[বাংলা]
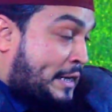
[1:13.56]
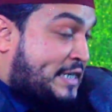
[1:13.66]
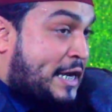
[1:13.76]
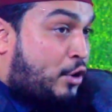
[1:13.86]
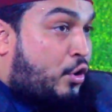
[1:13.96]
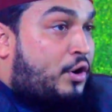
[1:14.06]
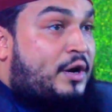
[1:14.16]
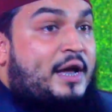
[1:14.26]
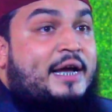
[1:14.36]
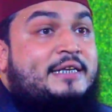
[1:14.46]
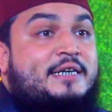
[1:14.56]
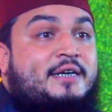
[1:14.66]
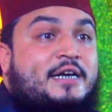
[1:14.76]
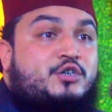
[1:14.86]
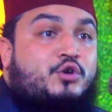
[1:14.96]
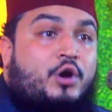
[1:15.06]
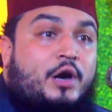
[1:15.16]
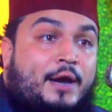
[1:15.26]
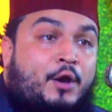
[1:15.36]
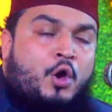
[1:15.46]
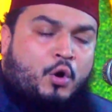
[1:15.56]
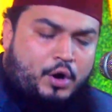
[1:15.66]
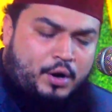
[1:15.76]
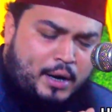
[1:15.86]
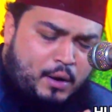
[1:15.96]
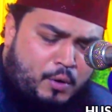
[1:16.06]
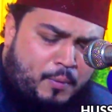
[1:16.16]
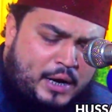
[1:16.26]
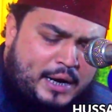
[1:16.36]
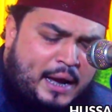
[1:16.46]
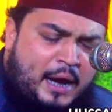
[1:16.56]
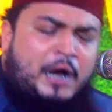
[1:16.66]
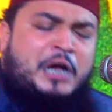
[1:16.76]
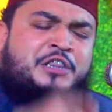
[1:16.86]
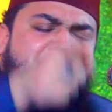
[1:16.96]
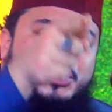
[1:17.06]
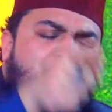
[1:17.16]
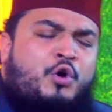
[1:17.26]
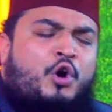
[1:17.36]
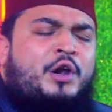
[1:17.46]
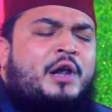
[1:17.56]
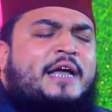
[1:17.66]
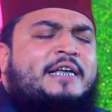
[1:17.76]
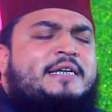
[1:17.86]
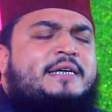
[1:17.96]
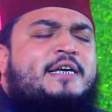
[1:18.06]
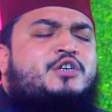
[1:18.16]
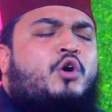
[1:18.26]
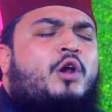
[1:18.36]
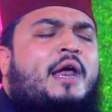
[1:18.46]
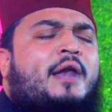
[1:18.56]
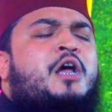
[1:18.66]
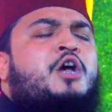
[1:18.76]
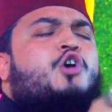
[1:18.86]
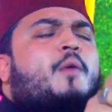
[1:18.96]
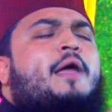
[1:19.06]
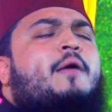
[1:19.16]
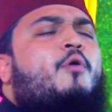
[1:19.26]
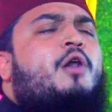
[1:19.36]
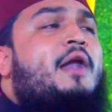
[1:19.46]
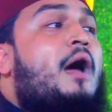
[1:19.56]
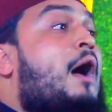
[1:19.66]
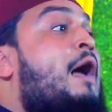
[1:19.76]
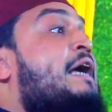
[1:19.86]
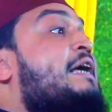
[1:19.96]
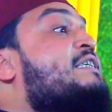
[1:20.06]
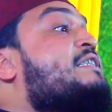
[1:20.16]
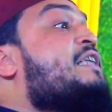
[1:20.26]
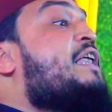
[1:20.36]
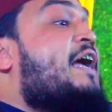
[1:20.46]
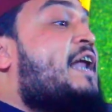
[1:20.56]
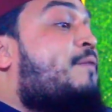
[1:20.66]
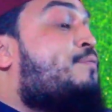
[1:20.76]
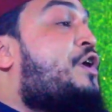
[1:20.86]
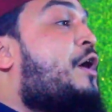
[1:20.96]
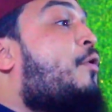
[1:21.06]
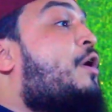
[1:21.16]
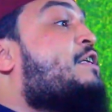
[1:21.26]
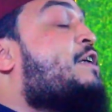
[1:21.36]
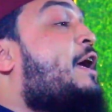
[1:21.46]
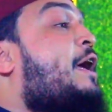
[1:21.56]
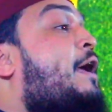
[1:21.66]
নিজের কন্যাকে জিজ্ঞেস করলেন কন্যাও বলে না দ্বিতীয় কন্যাকে জিজ্ঞেস করলেন সবাই বলে না স্ত্রীকে ডাক দিয়ে বলেছে